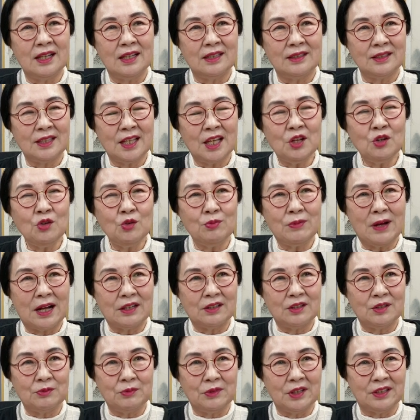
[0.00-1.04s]
새로
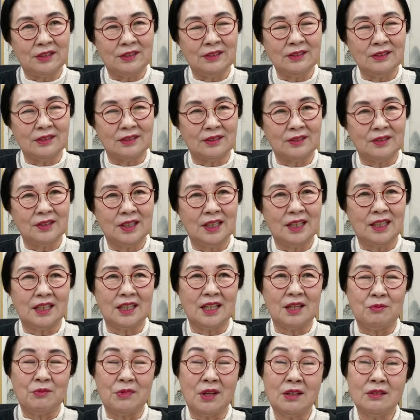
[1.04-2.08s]
바꾸면은 이게
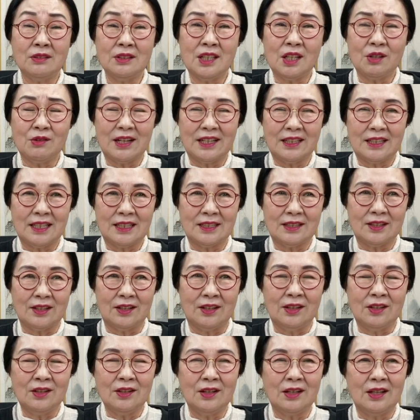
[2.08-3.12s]

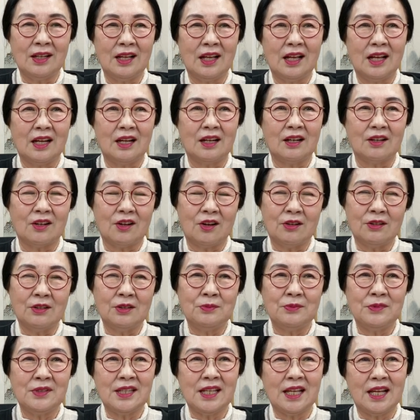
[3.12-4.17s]
명사화돼서 아,
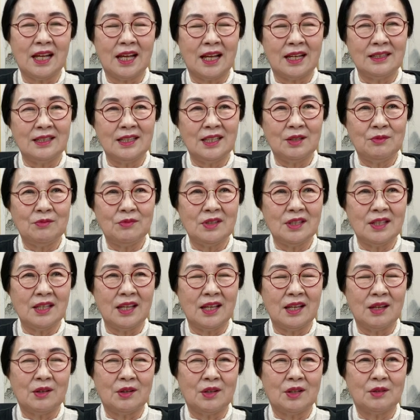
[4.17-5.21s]
걸음새,
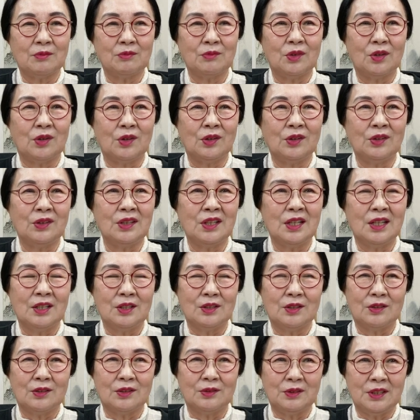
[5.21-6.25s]
앉음새 뭐
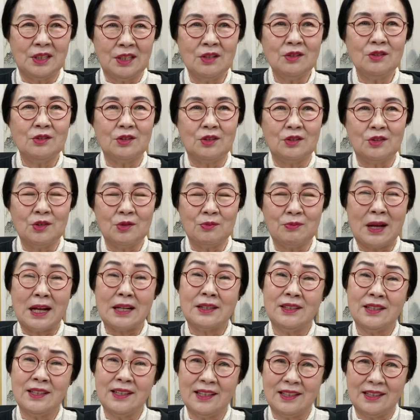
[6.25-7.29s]
어, 이런 걸로
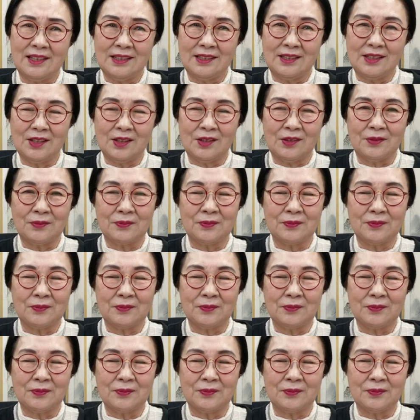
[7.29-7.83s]
바뀌게 되죠.